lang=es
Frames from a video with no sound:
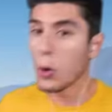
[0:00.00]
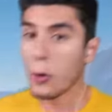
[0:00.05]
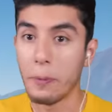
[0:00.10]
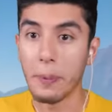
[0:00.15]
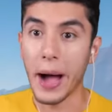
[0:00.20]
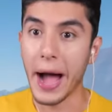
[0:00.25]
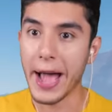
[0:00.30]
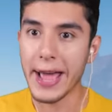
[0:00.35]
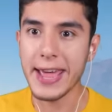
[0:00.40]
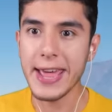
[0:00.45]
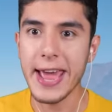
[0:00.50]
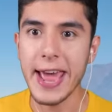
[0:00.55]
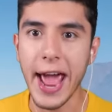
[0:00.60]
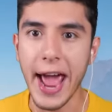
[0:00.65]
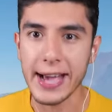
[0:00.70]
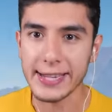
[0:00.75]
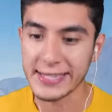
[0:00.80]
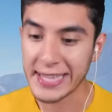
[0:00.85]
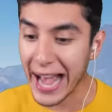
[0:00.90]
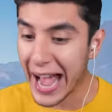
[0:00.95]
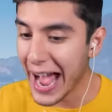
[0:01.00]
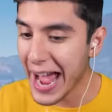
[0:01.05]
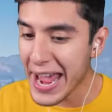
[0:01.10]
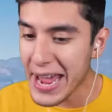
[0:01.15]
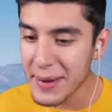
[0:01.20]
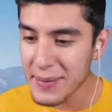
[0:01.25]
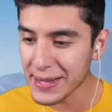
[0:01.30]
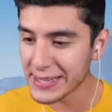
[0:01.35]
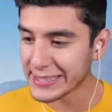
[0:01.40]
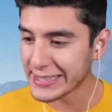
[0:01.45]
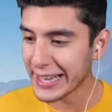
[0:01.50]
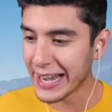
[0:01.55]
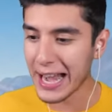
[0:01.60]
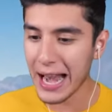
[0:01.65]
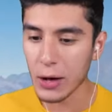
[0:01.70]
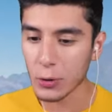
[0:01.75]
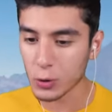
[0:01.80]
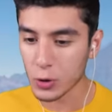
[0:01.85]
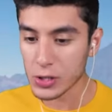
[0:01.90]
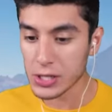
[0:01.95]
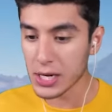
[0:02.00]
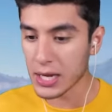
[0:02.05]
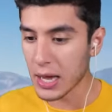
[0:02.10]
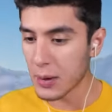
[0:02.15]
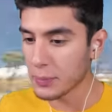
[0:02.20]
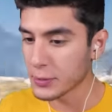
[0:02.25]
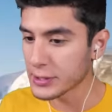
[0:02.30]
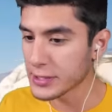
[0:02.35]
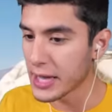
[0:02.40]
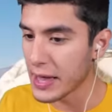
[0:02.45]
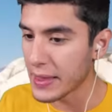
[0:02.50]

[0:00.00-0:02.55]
Uf, ahí es, ahí va a estar el auto Así que pues